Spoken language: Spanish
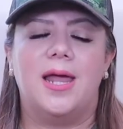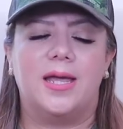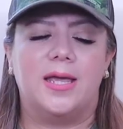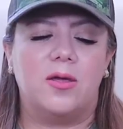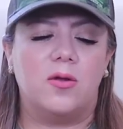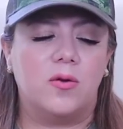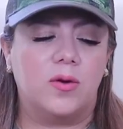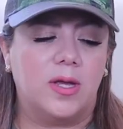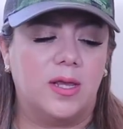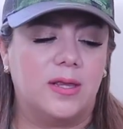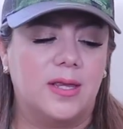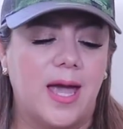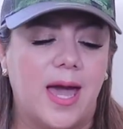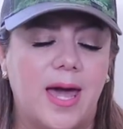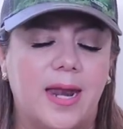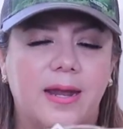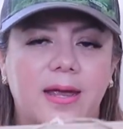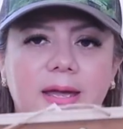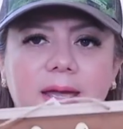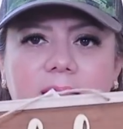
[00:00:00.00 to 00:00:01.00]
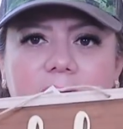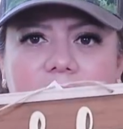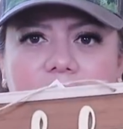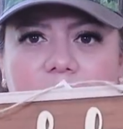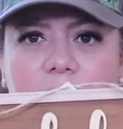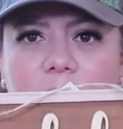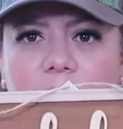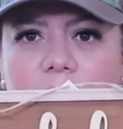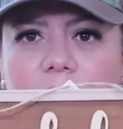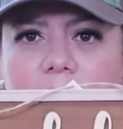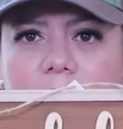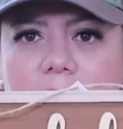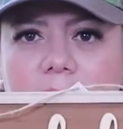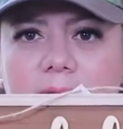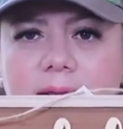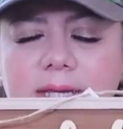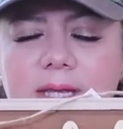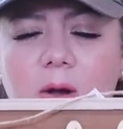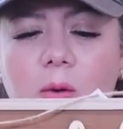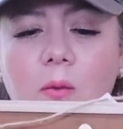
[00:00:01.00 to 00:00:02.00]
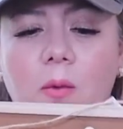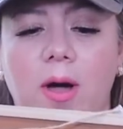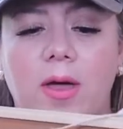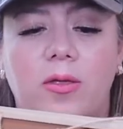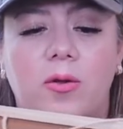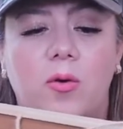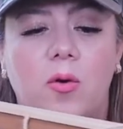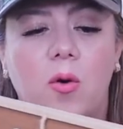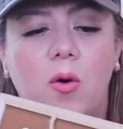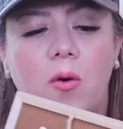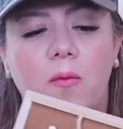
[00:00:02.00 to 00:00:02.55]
la quiero quitar y colocar este cuadro.